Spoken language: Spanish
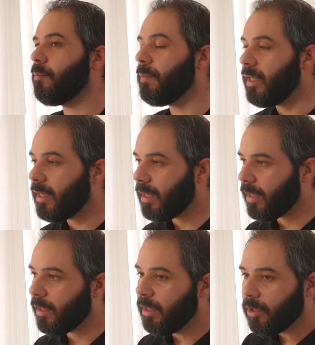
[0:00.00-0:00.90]

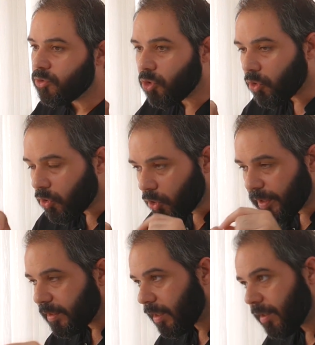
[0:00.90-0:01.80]
mirar todos los
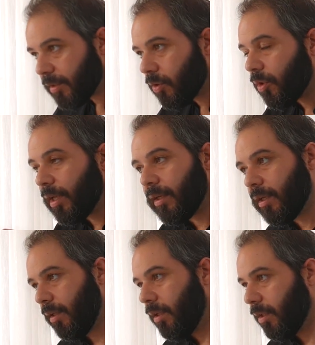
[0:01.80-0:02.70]
detallitos que hay
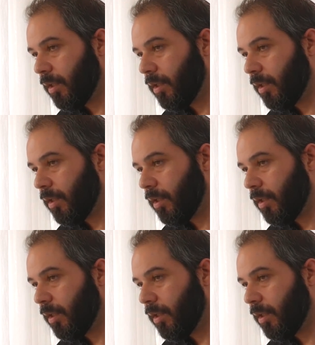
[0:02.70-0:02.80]
ahí.